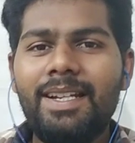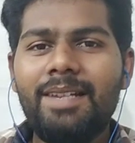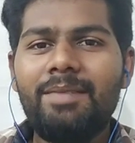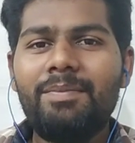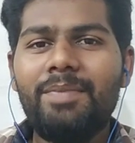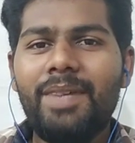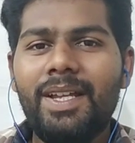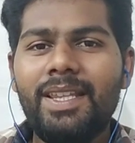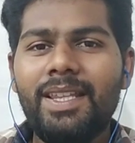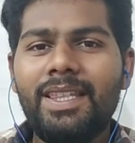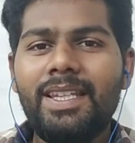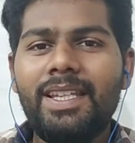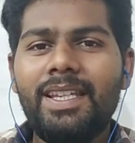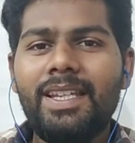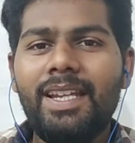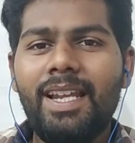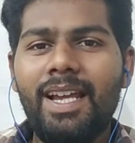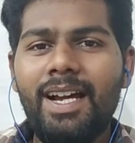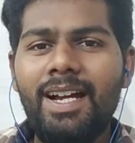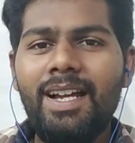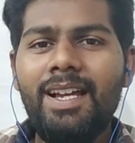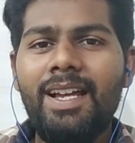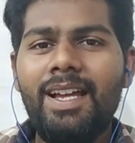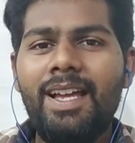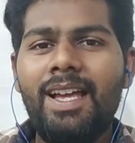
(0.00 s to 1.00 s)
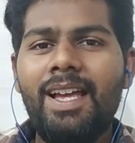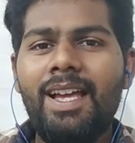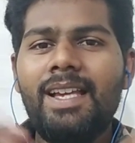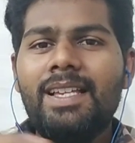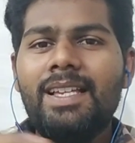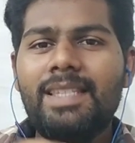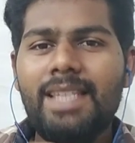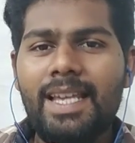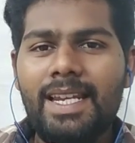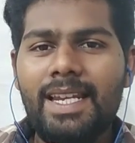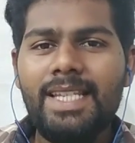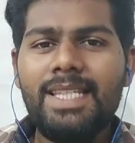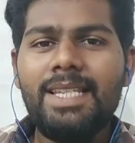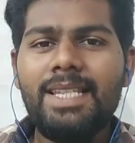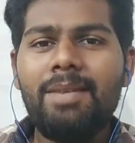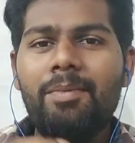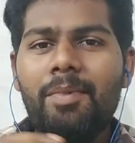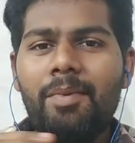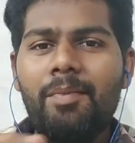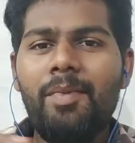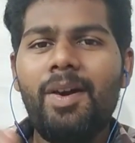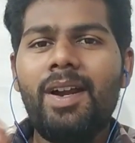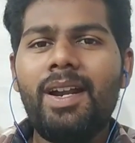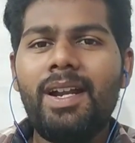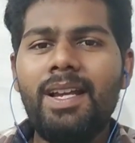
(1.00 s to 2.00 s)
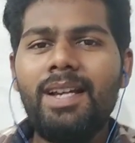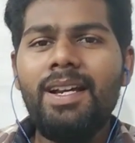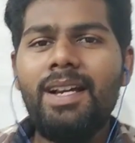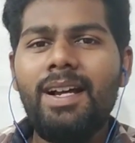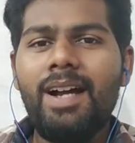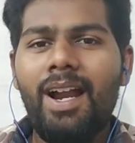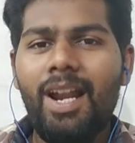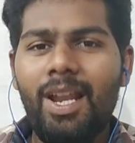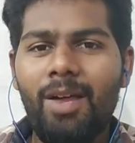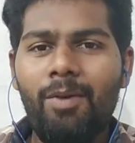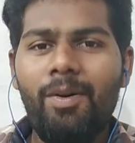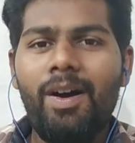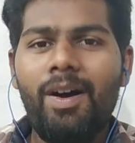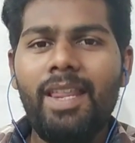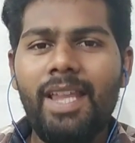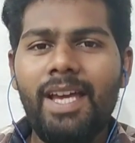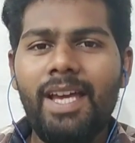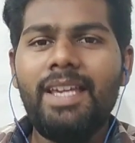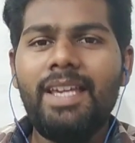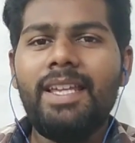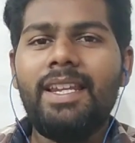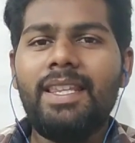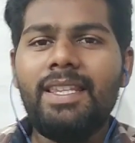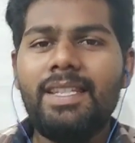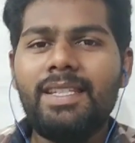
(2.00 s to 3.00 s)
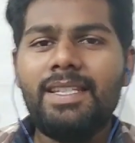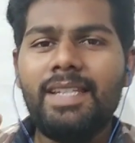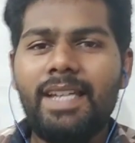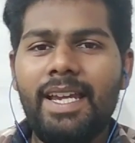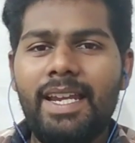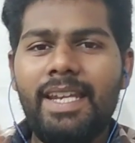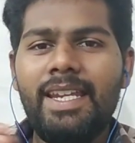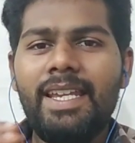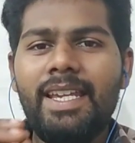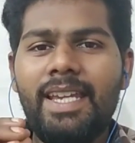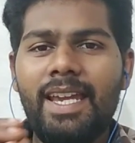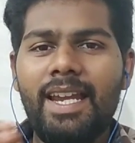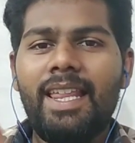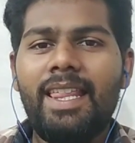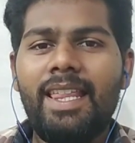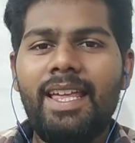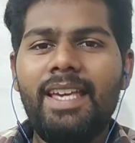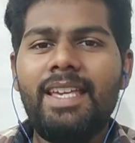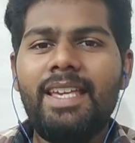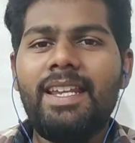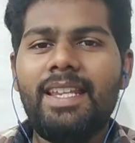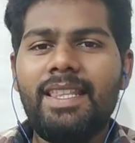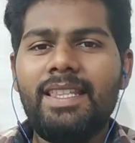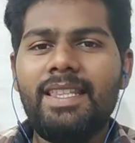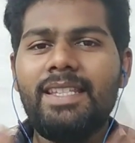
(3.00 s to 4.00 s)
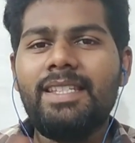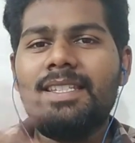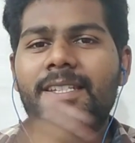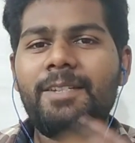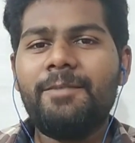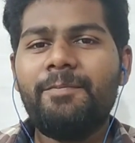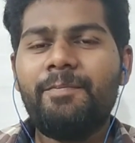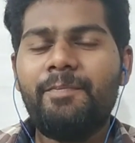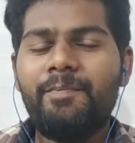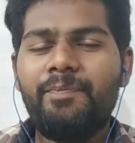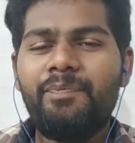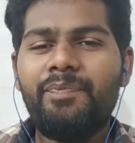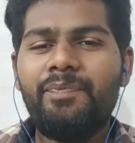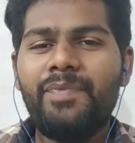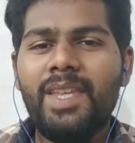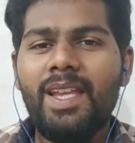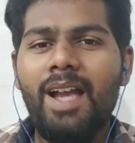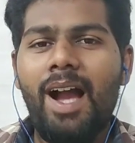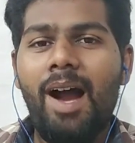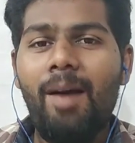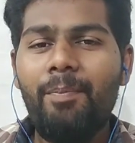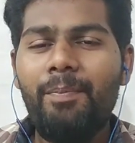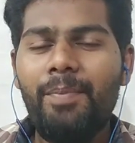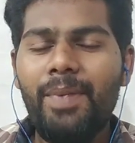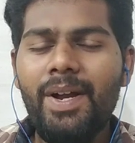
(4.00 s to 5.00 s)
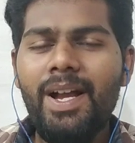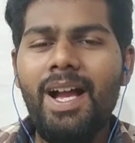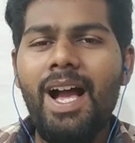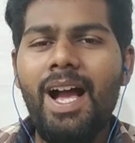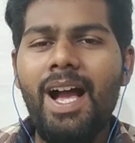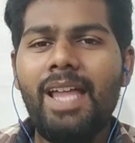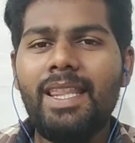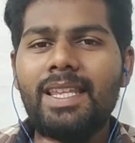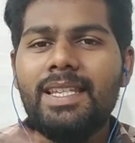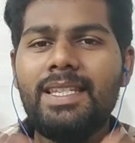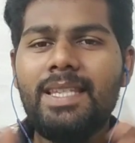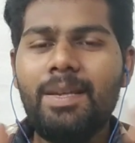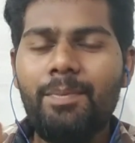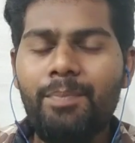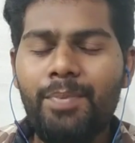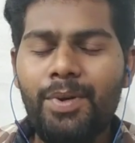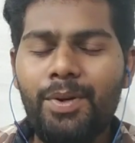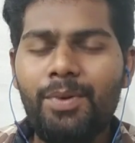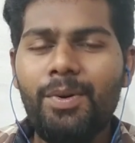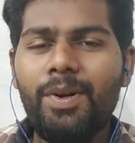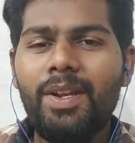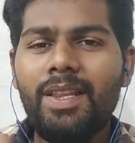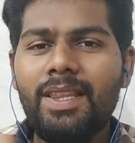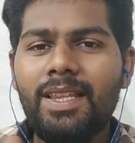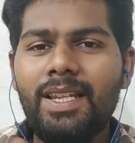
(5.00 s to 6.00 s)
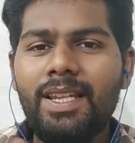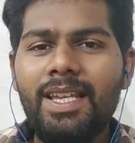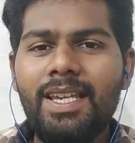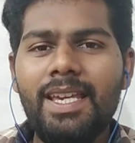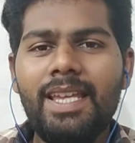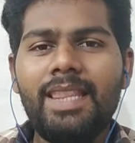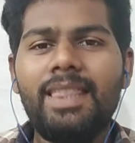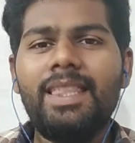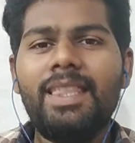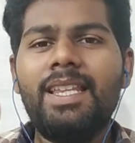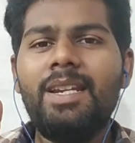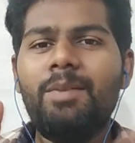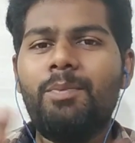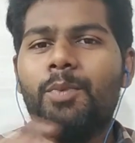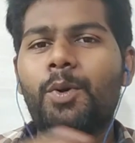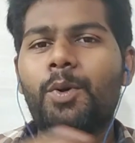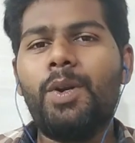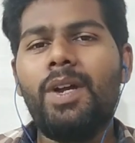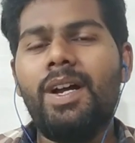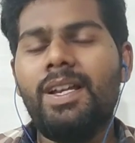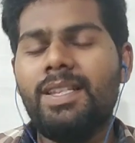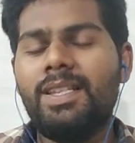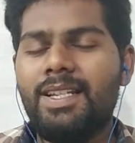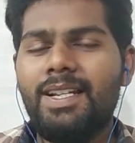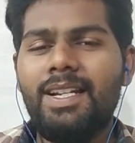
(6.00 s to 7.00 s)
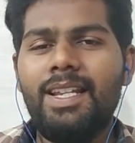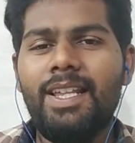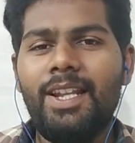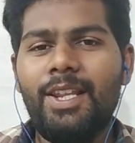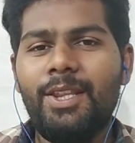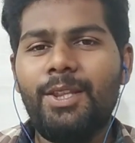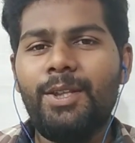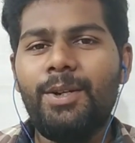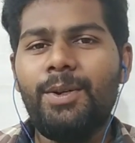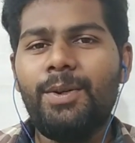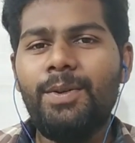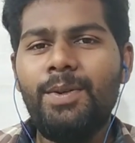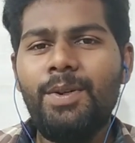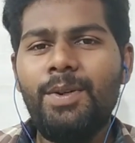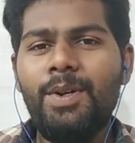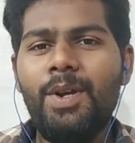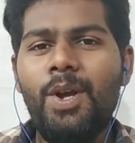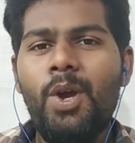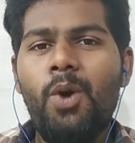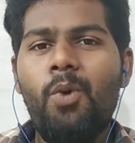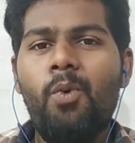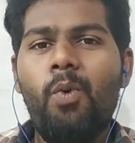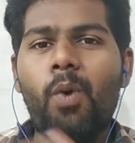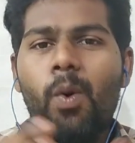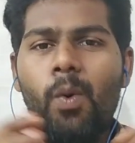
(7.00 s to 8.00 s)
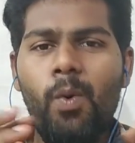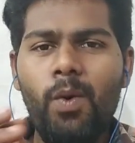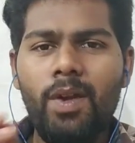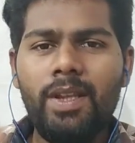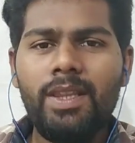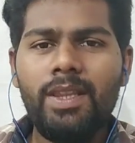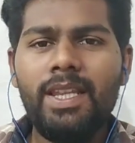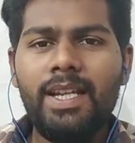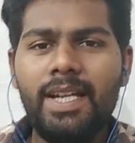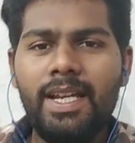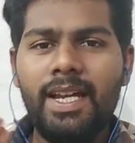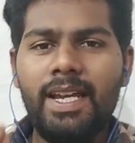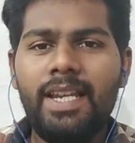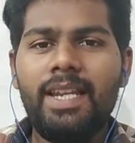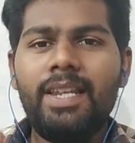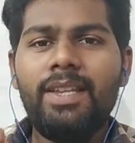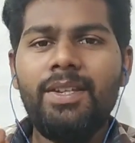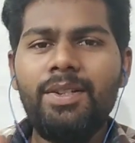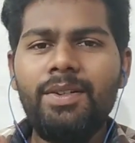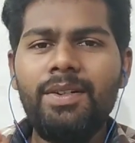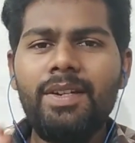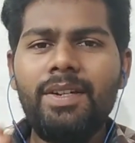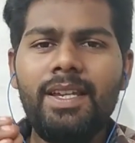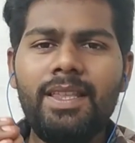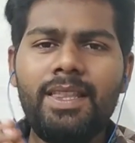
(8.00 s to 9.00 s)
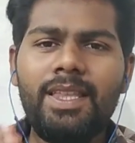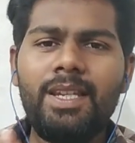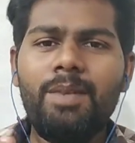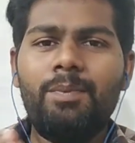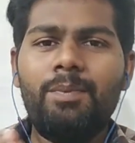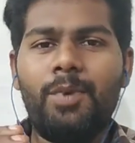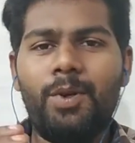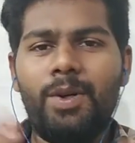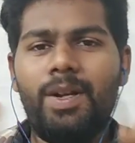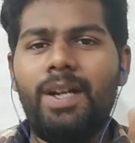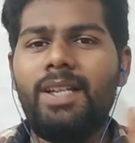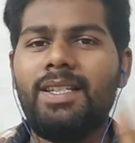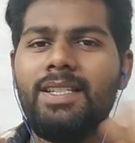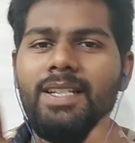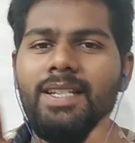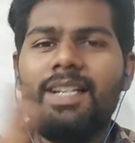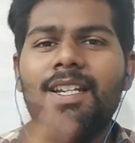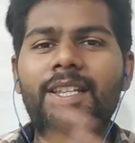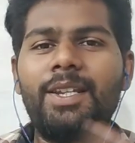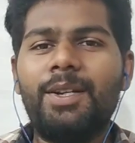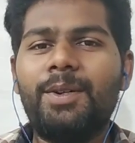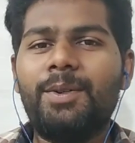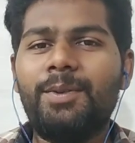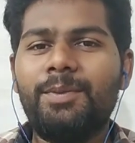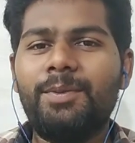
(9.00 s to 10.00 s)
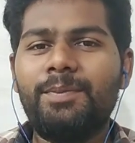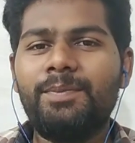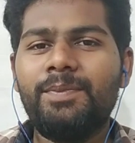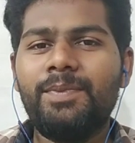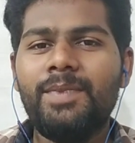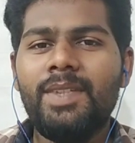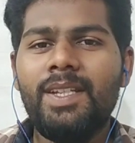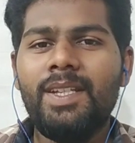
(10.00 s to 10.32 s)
இருக்குதுன்னு பார்த்தீங்கன்னா சரிசமமான அளவாக தான் இருந்துச்சு எண்ணிக்கையில் தான் இருந்துச்சு அப்போ அந்த செப்பு குடத்தில் எத்தனை பொற்காசுகள் இருந்திருக்கும் ஒவ்வொருத்தர் கையிலையும் எத்தனை பொற்காசுகள் இருக்கும்